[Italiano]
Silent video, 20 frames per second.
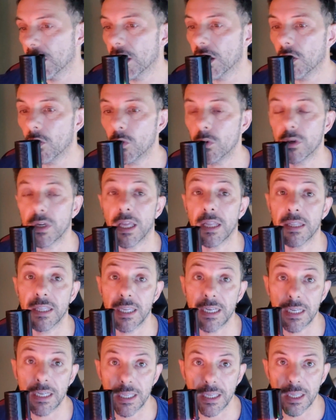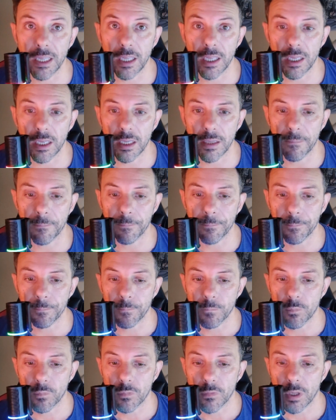Una delle ehm,
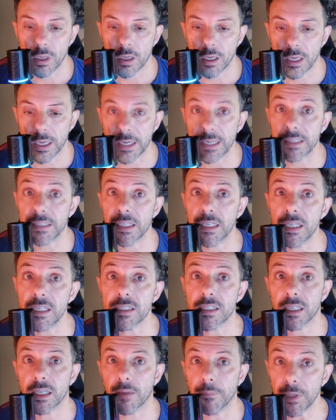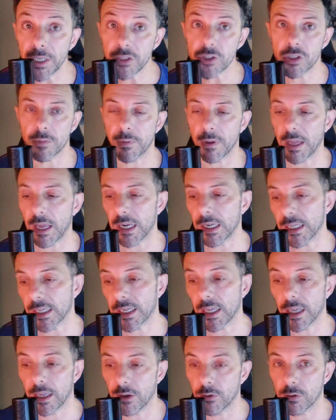caratteristiche principali
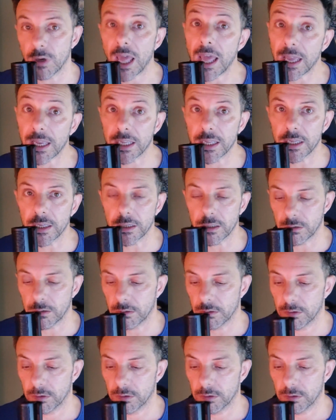che un hacker